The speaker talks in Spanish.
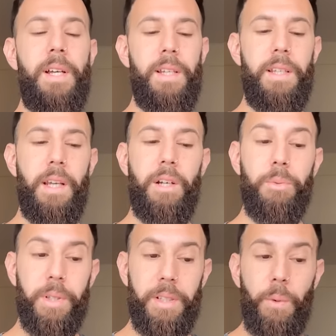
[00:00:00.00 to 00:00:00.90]
Y el
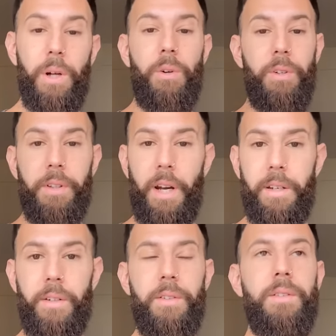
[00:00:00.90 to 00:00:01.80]
obsesivo, al
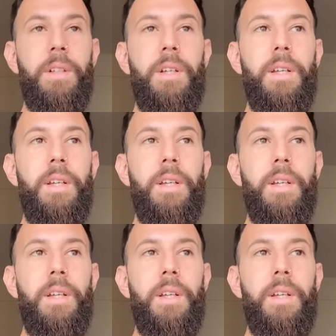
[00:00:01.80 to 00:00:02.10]
contrario,